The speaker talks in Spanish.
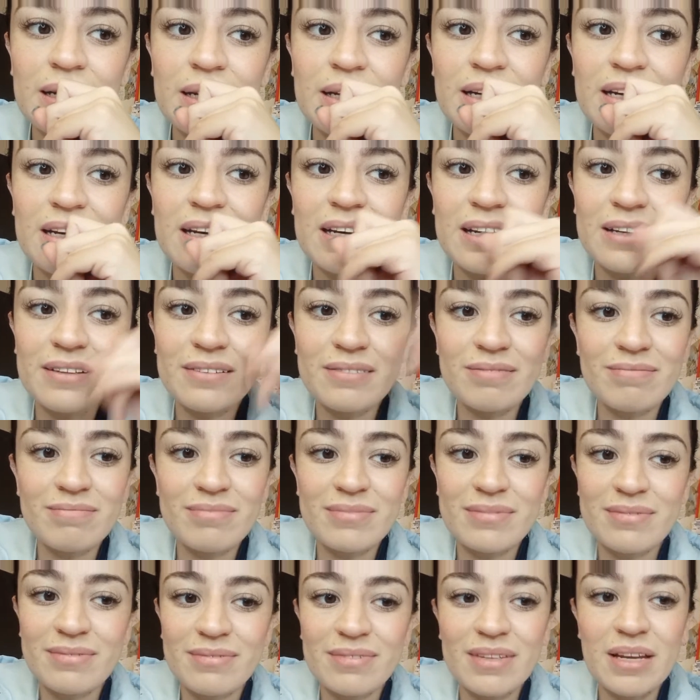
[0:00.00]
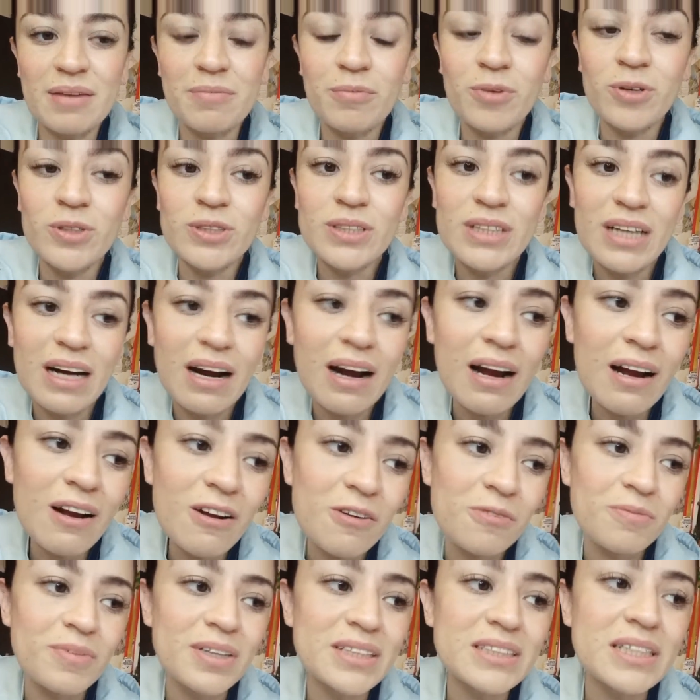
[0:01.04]
eh, de mostrarles
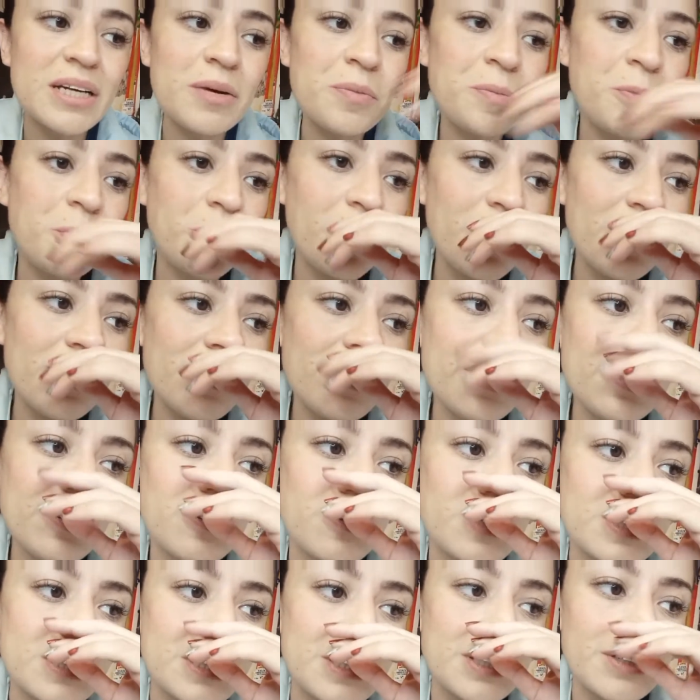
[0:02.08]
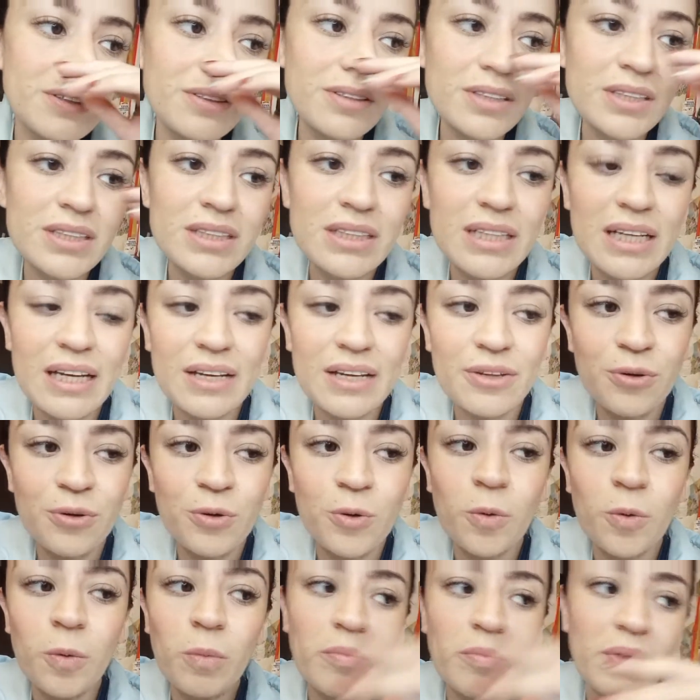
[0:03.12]
lo más que puedo en cuestiones de
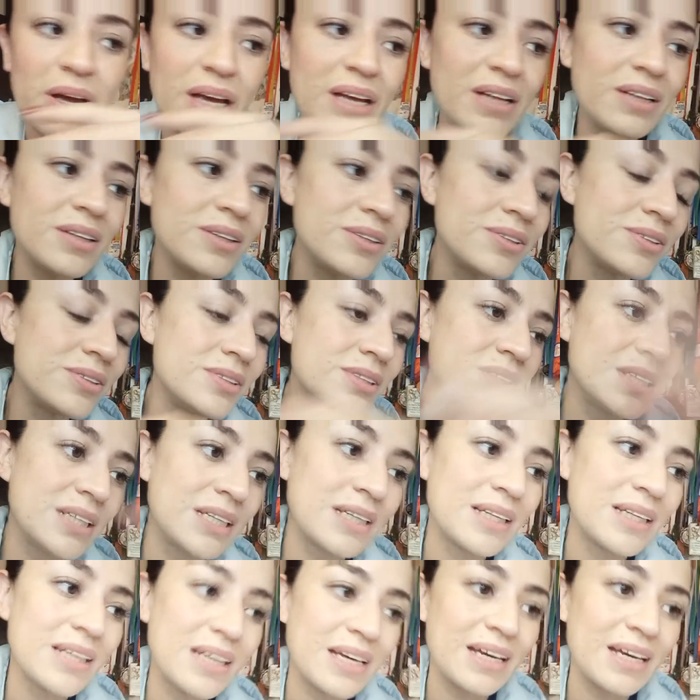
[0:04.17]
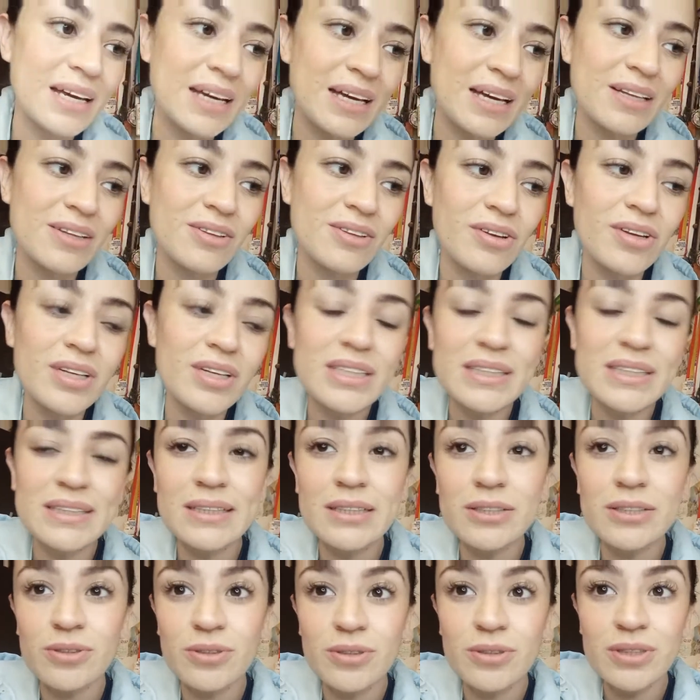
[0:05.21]
documentos y de todas
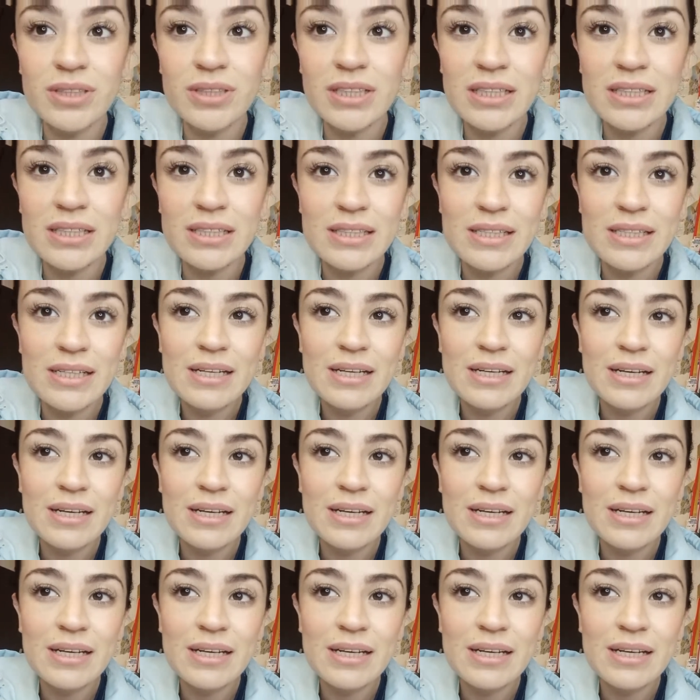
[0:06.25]
esas cosas